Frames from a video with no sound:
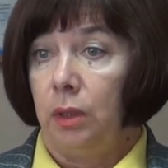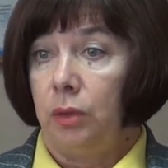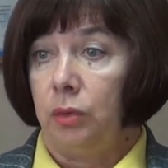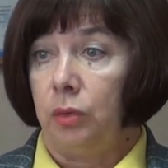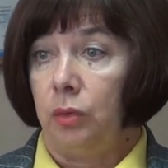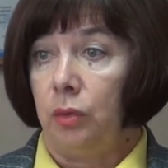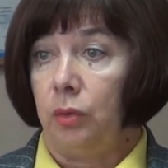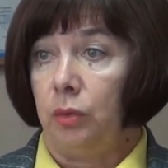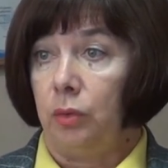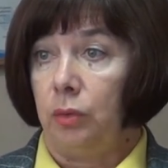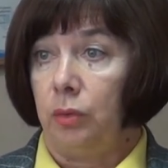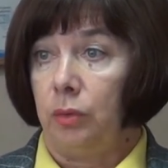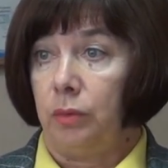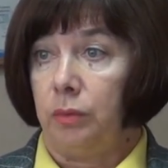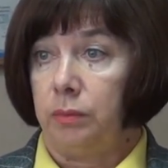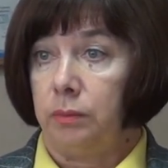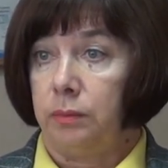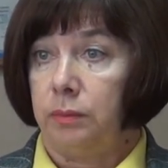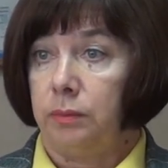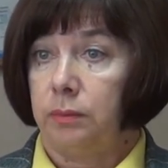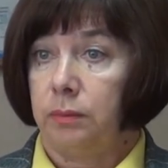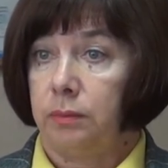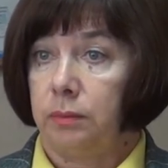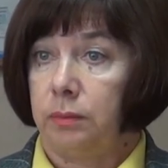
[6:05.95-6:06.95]

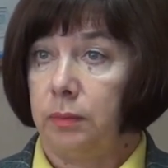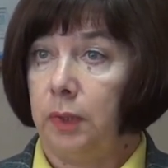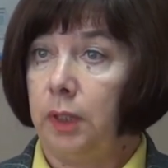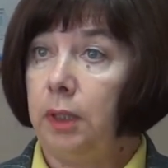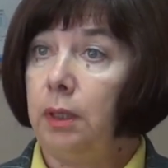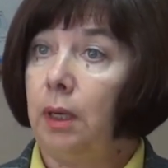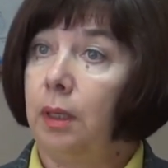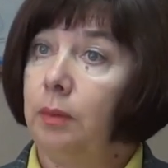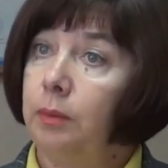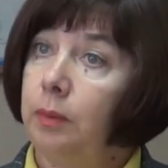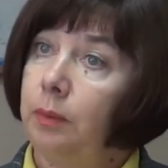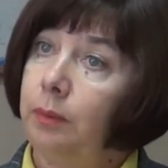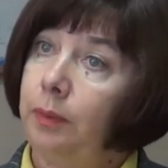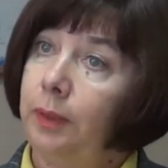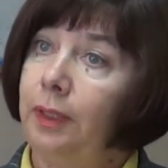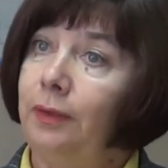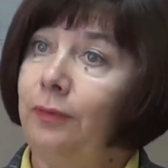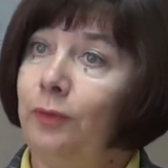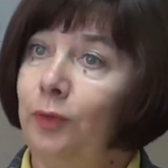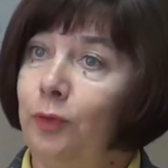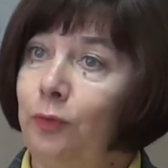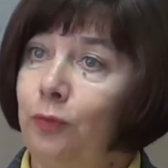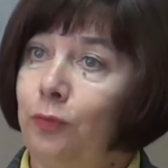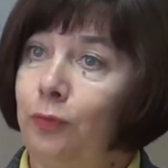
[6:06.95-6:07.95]
Но мы как бы были
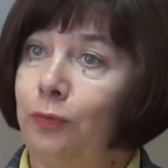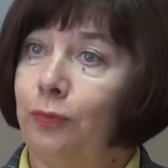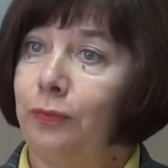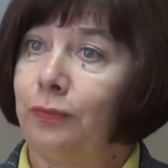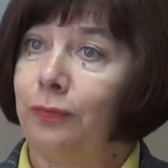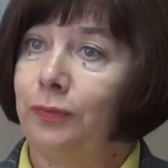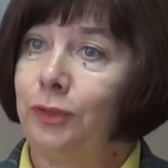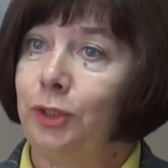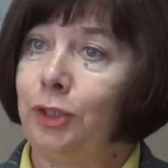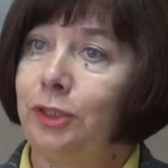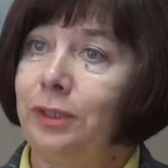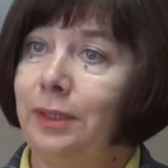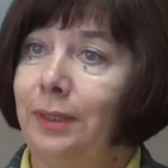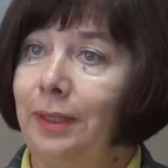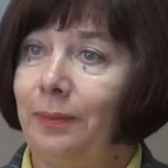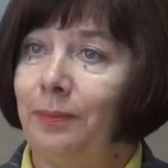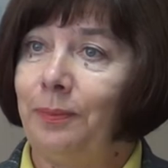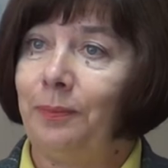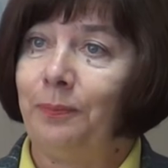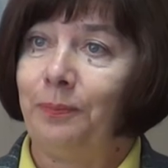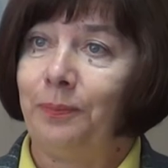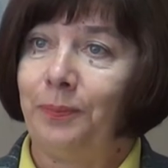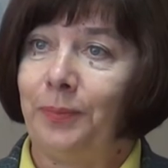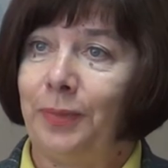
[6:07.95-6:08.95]
вот в
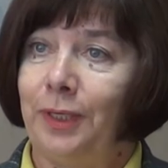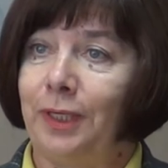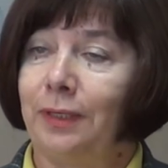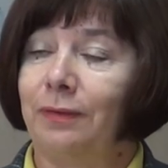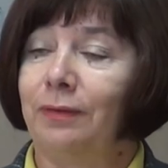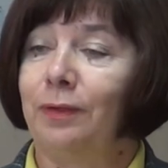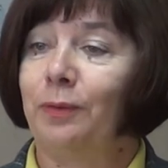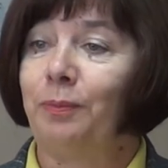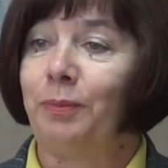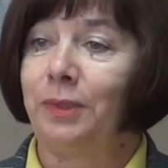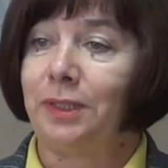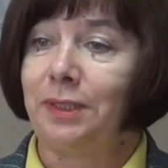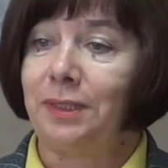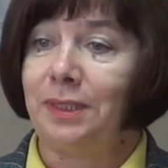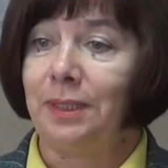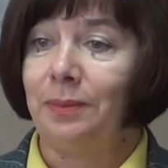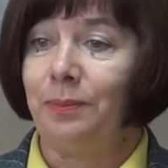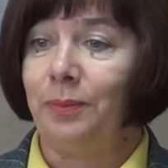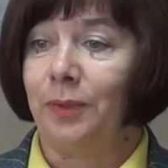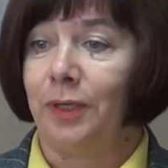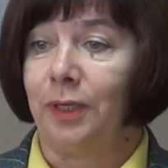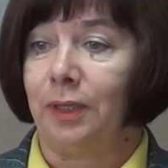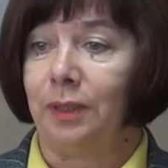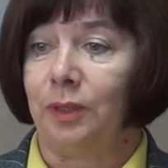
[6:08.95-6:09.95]
числе первых пяти,
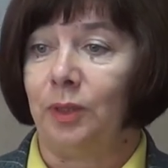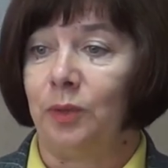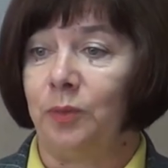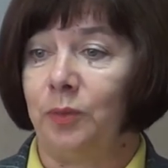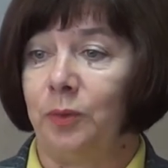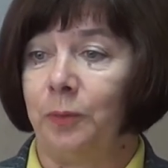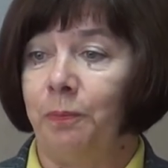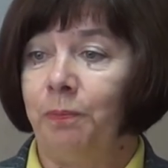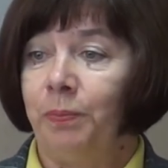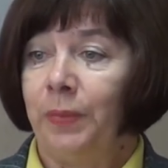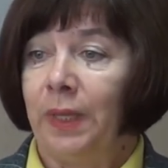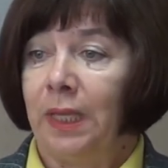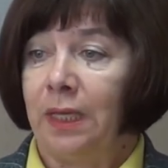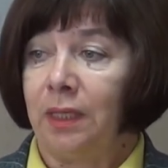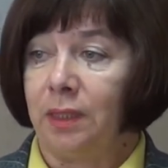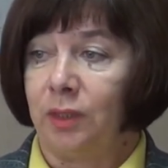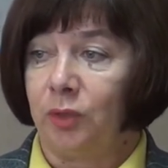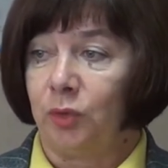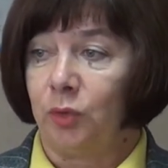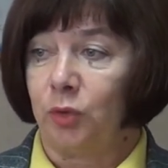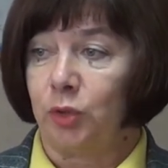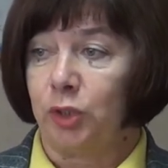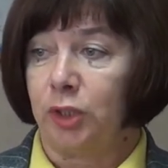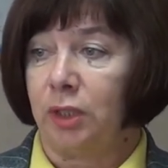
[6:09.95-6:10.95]
поэтому
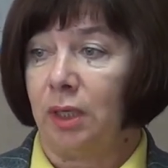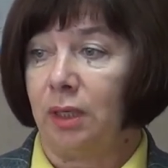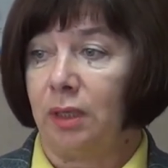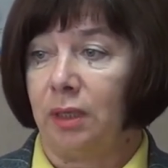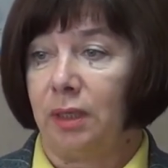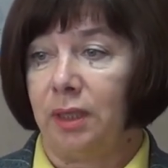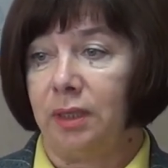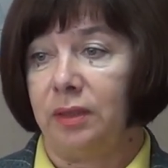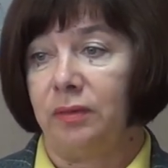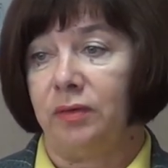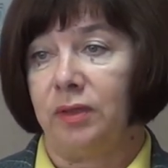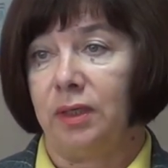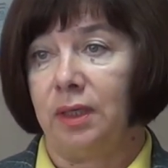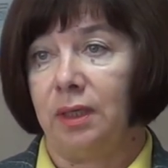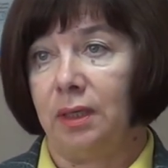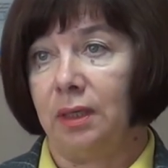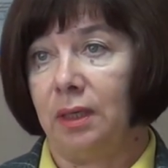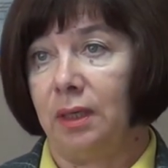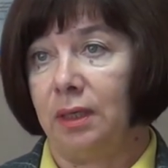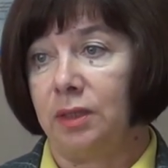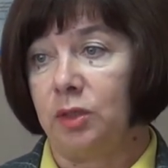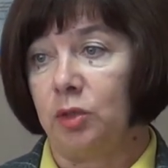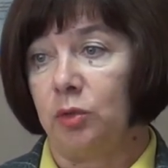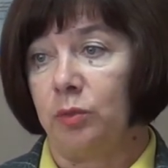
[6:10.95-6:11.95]
это тоже накладывает
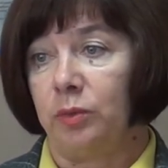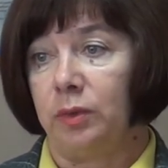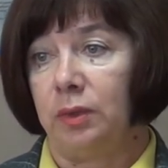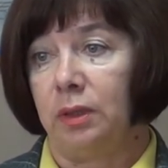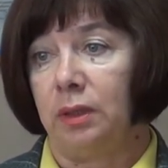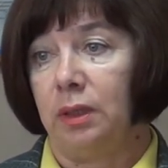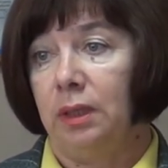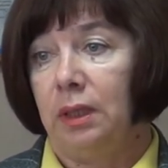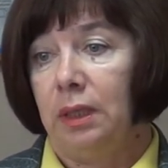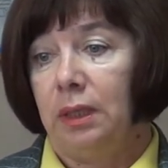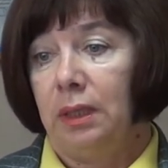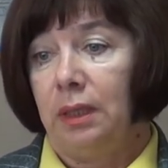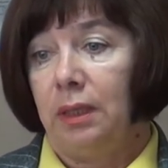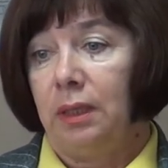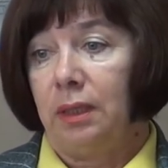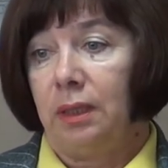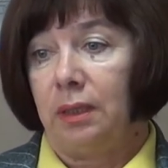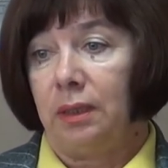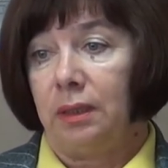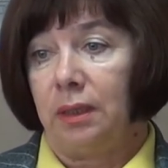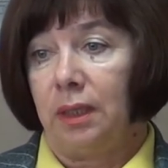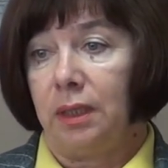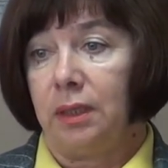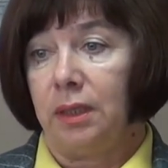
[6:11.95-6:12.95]
особый
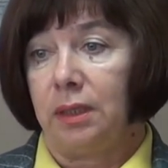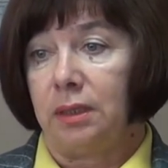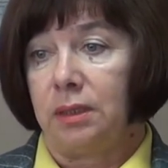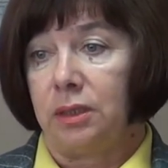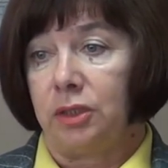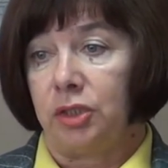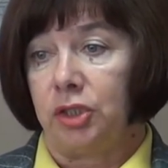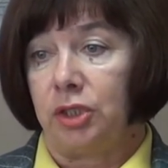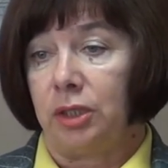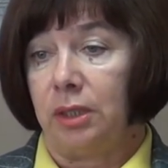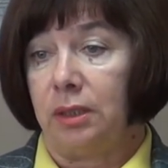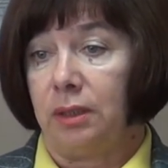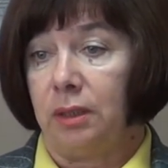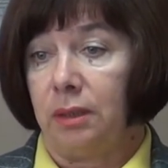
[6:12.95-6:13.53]
э, на наш,